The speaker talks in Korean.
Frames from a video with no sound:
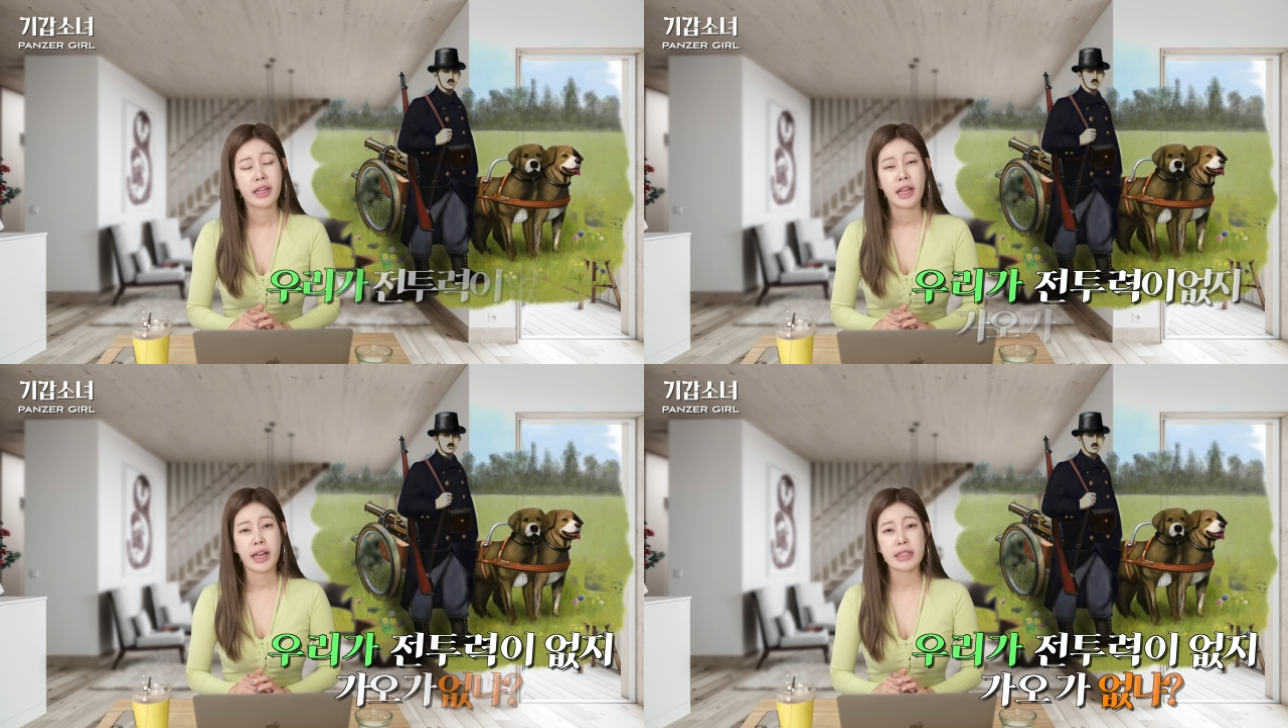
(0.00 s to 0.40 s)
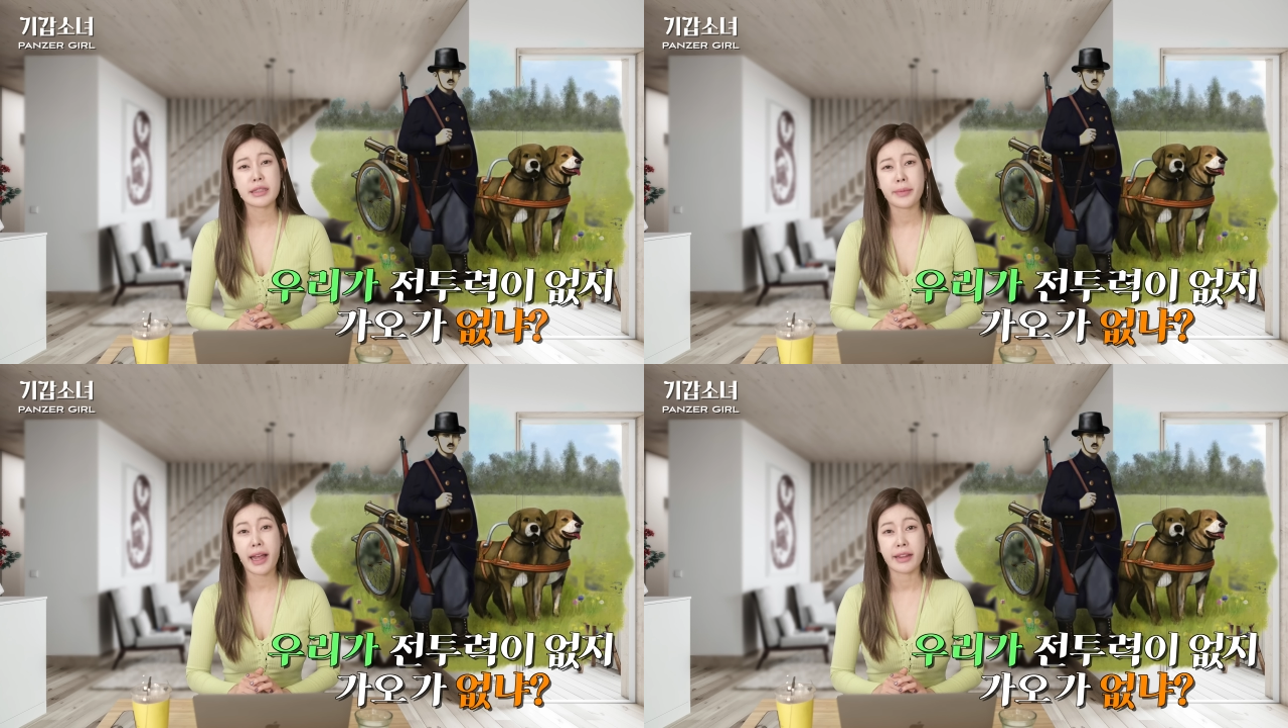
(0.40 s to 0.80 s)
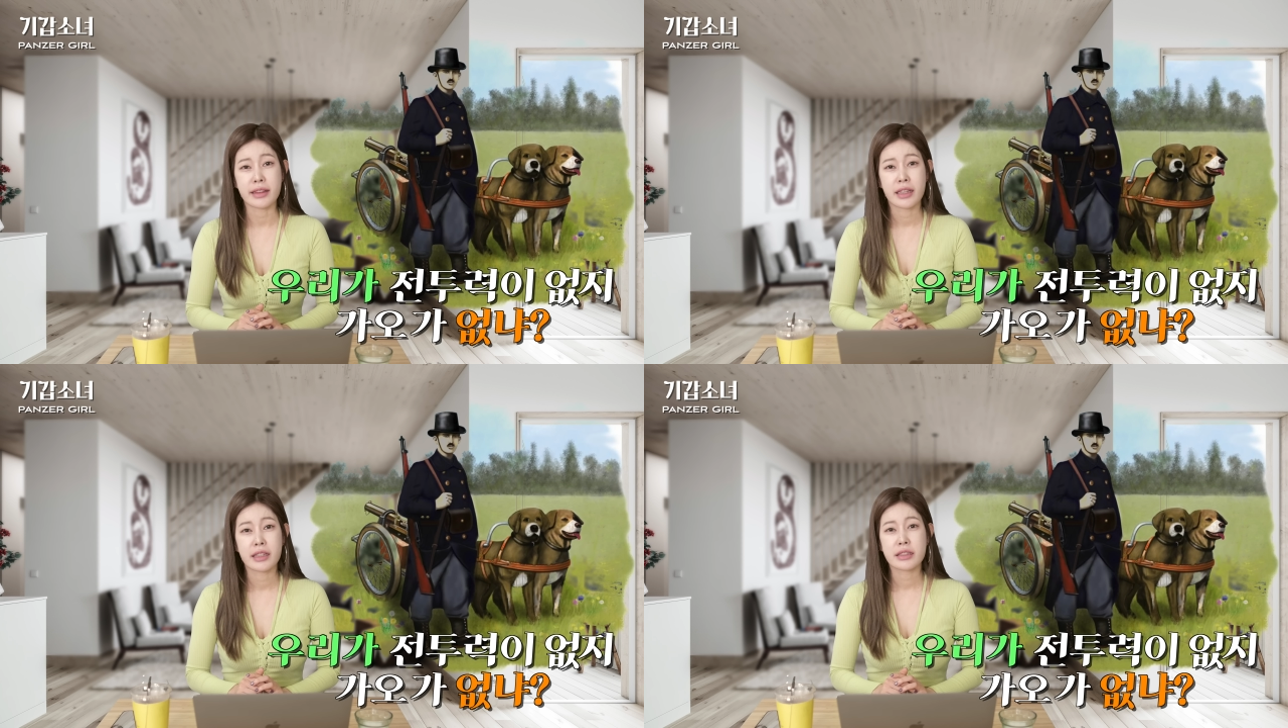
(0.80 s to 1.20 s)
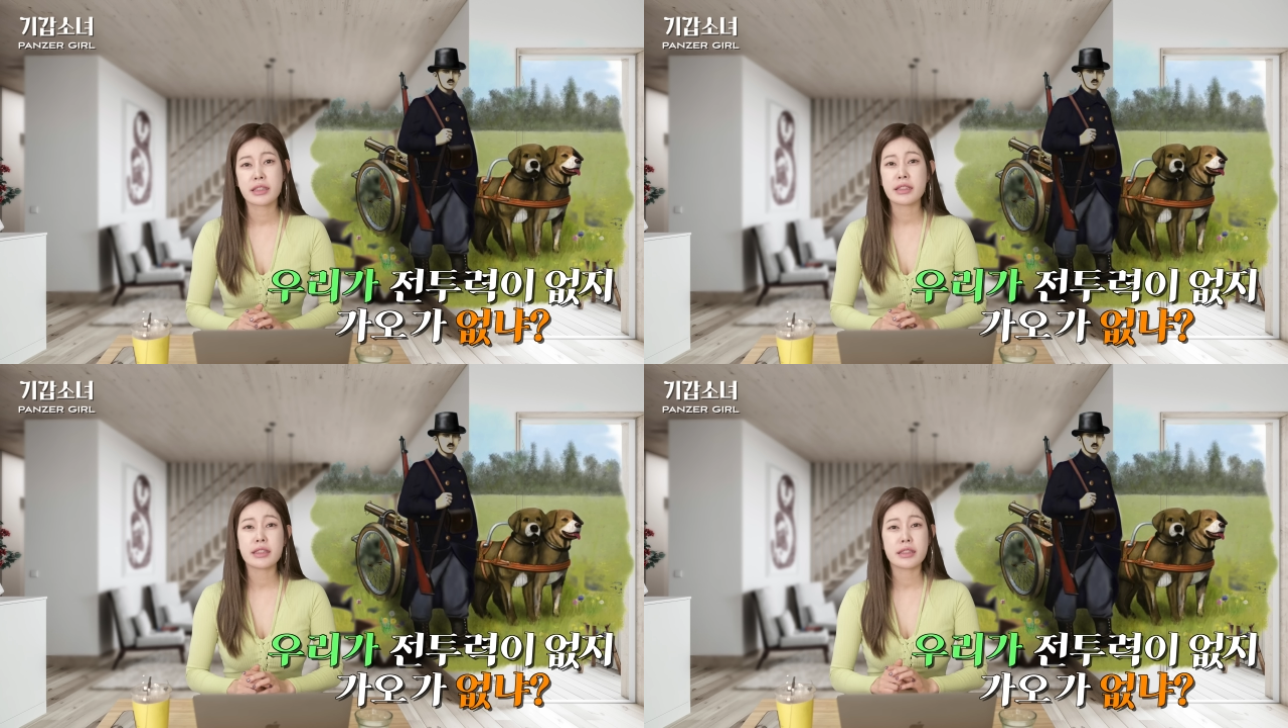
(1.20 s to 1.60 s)
하지만
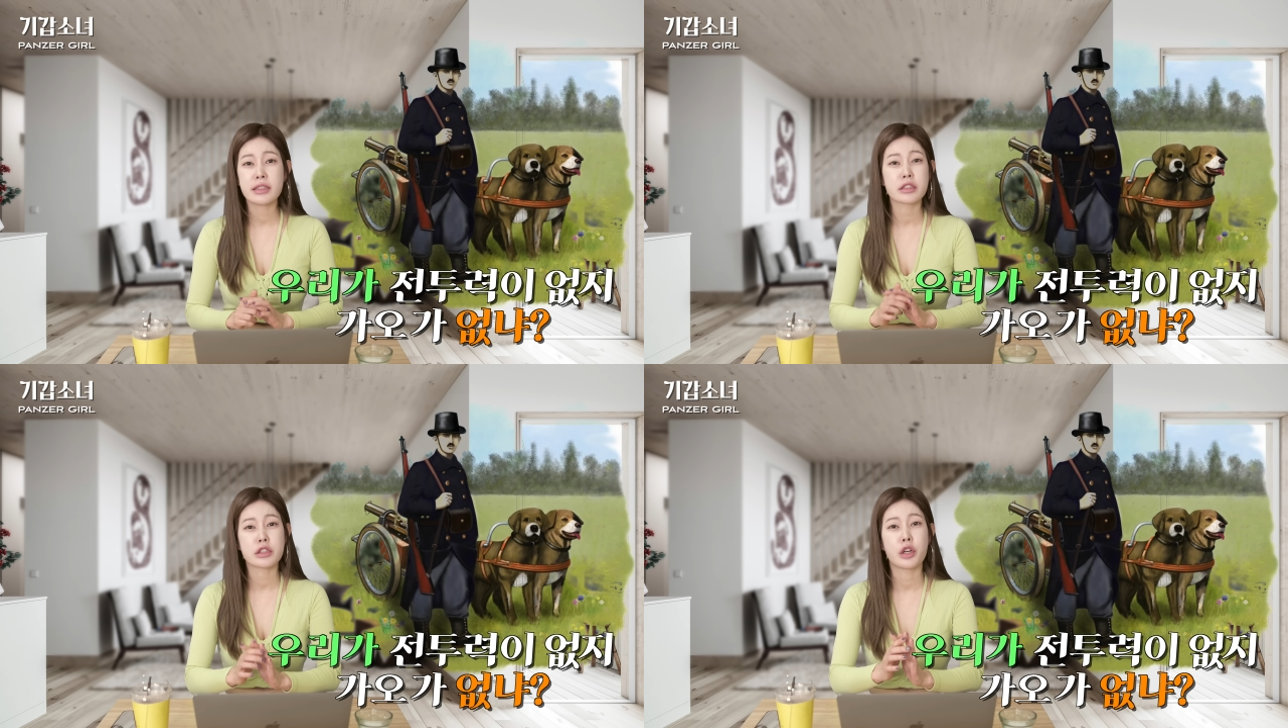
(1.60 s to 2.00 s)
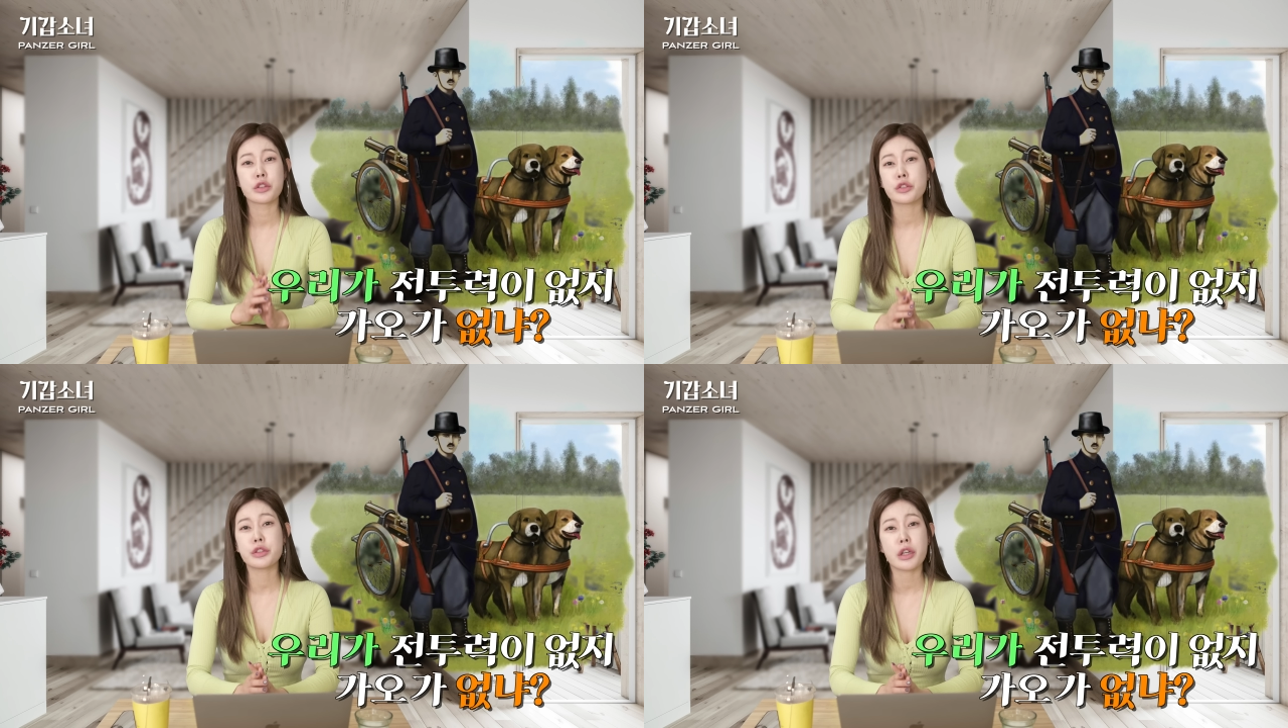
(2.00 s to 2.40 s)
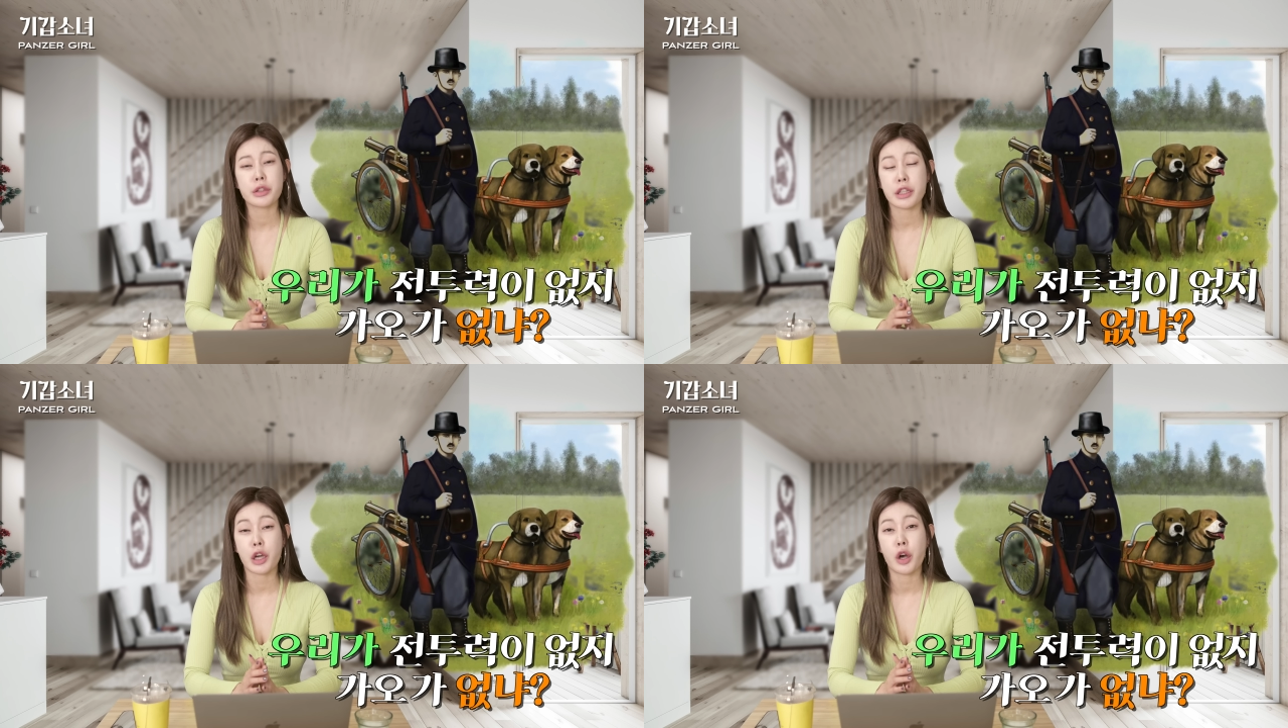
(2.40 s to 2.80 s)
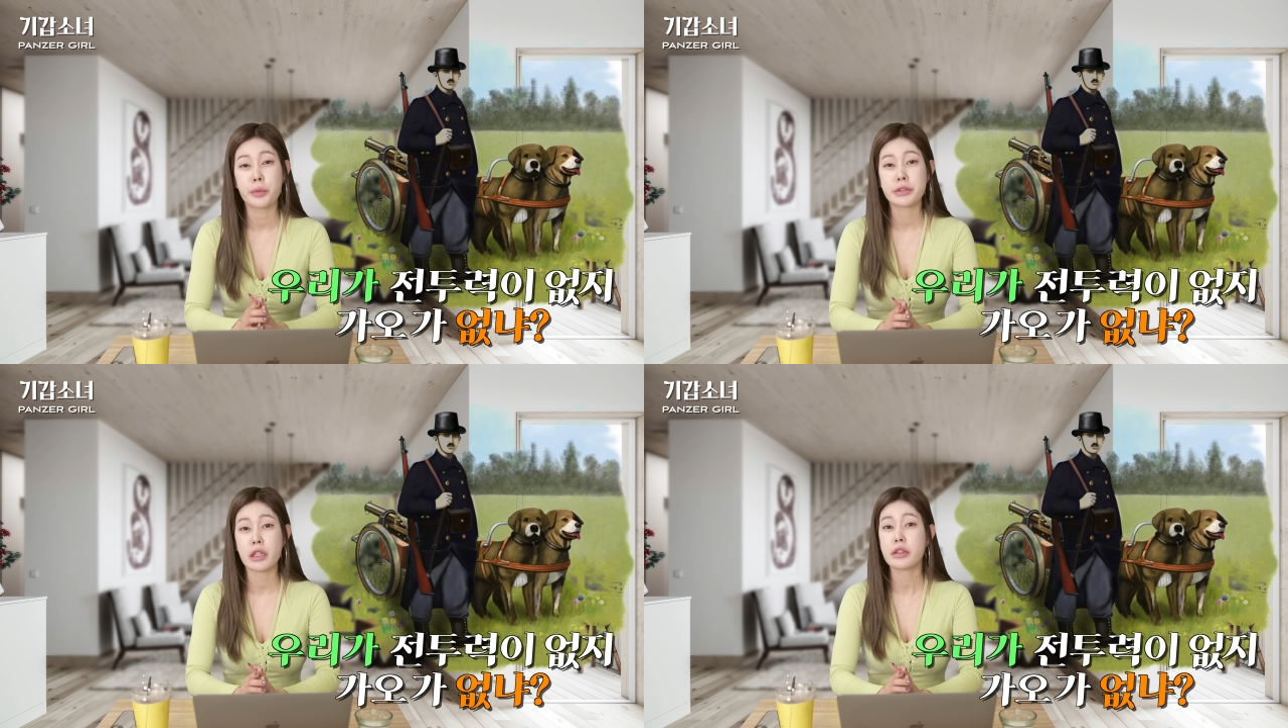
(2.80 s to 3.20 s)
그들은 전투력이
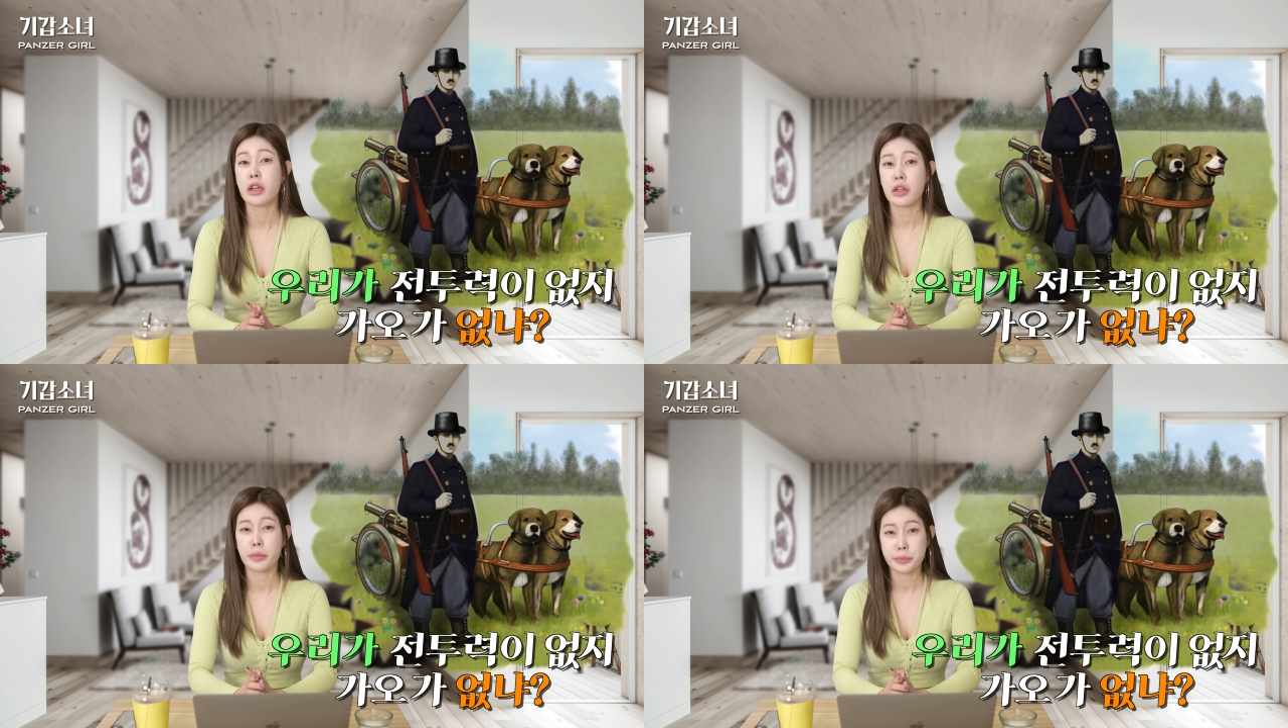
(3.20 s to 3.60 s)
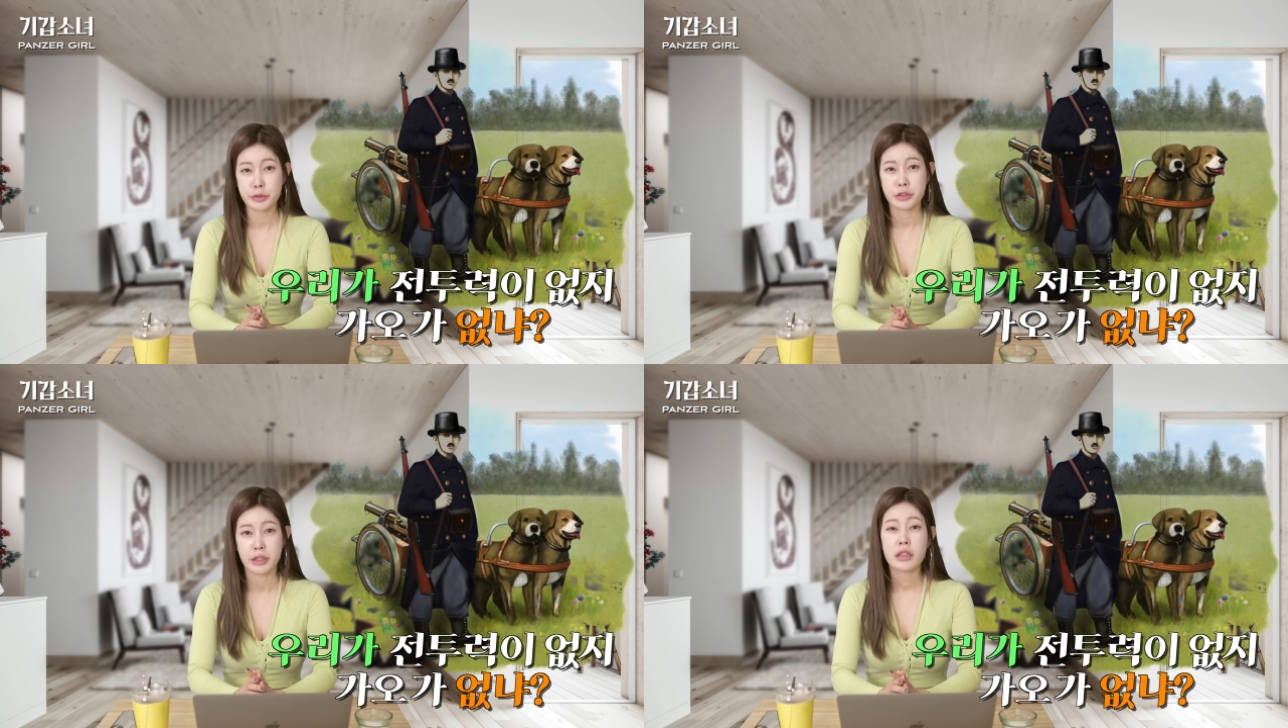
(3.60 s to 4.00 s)
없었던 것뿐